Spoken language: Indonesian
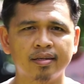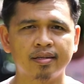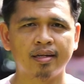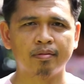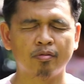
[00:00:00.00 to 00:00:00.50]

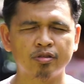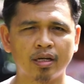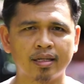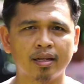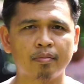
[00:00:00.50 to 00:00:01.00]
dan
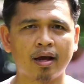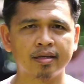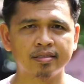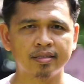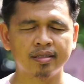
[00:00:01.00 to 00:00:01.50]
mengucapkan terima
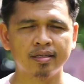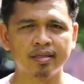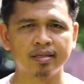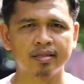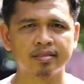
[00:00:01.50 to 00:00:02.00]
kasih
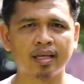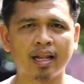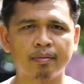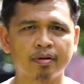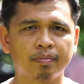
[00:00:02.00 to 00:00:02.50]

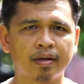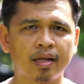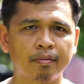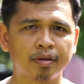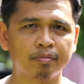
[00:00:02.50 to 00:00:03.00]
salam
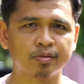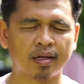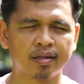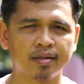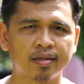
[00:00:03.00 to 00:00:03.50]
kepada AMKI
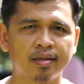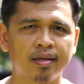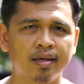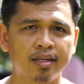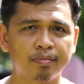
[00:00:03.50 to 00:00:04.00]
Pusat.
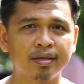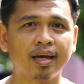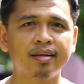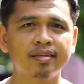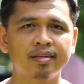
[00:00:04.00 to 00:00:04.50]

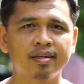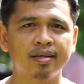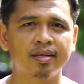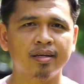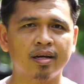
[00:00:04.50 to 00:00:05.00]
Demikian,
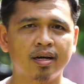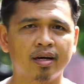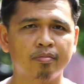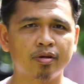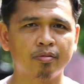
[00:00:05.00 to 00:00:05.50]

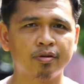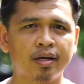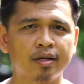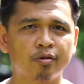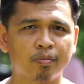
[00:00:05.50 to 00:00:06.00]
uh,
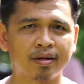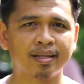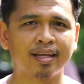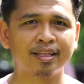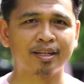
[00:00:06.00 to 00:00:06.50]
mudah-mudahan kurban
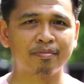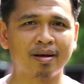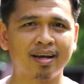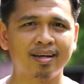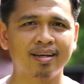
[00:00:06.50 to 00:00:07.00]
kita
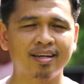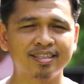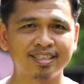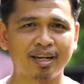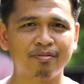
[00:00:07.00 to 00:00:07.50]
diterima.
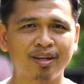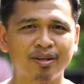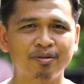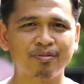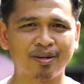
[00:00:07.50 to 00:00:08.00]

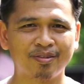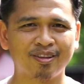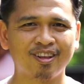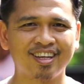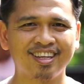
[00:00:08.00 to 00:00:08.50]
Assalamualaikum
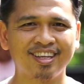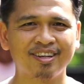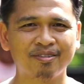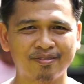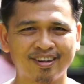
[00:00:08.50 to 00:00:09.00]
warahmatullahi
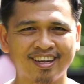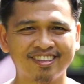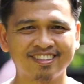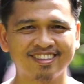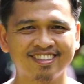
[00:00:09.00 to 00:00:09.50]
wabarakatuh.